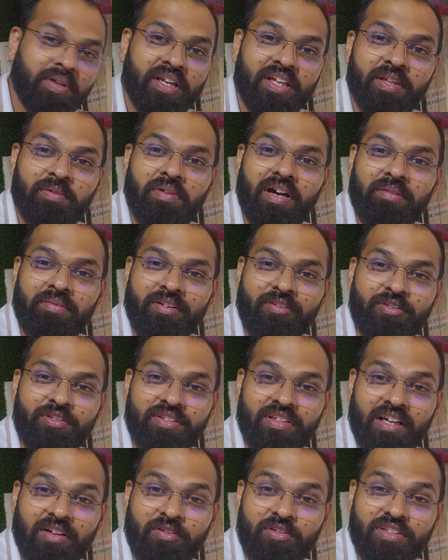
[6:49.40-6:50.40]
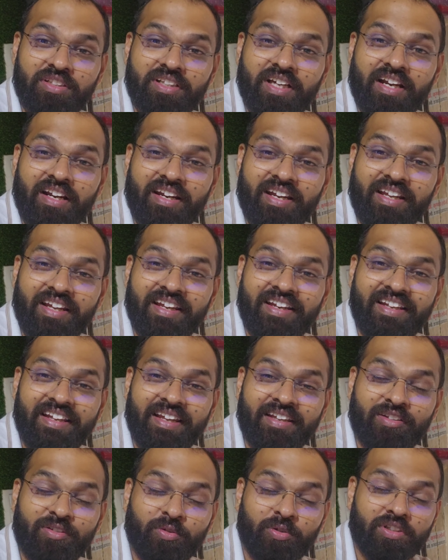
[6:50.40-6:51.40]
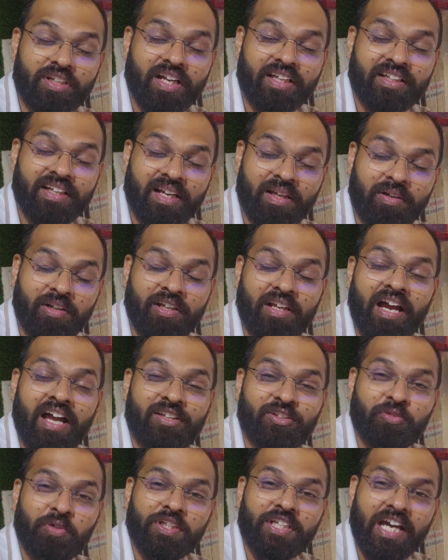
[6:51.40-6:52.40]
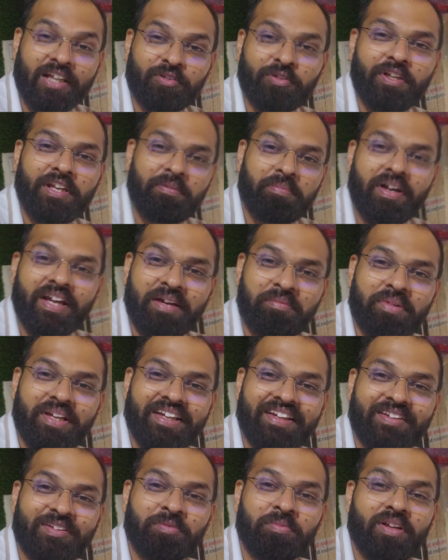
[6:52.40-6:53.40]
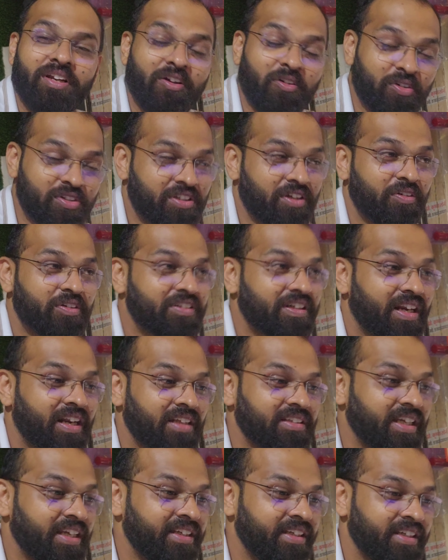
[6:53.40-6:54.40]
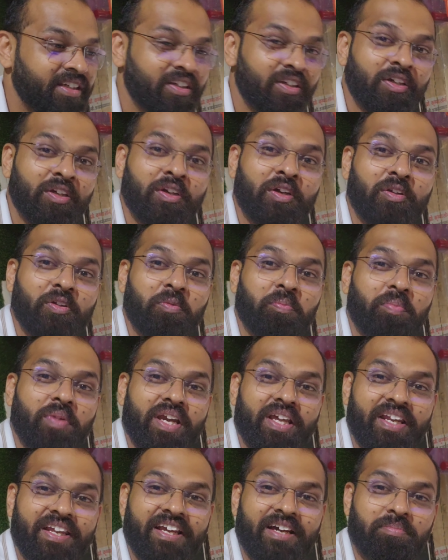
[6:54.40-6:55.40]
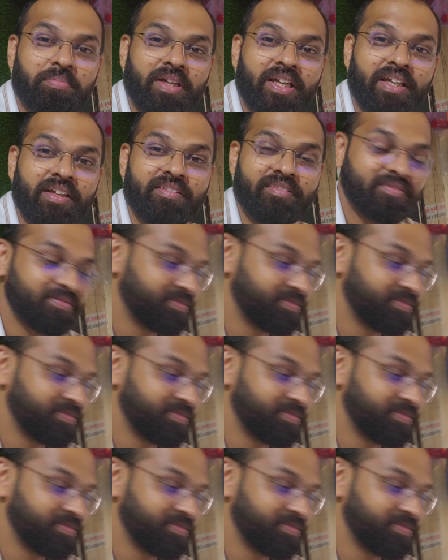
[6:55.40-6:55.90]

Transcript: मेरे दिमाग में कुछ ना कुछ करने के लिए सोच रहा था ना कि आज सुबह जा तो नहीं पाया मैं तो मैंने कुछ ना कुछ करना चाहिए तो मैंने यहाँ पे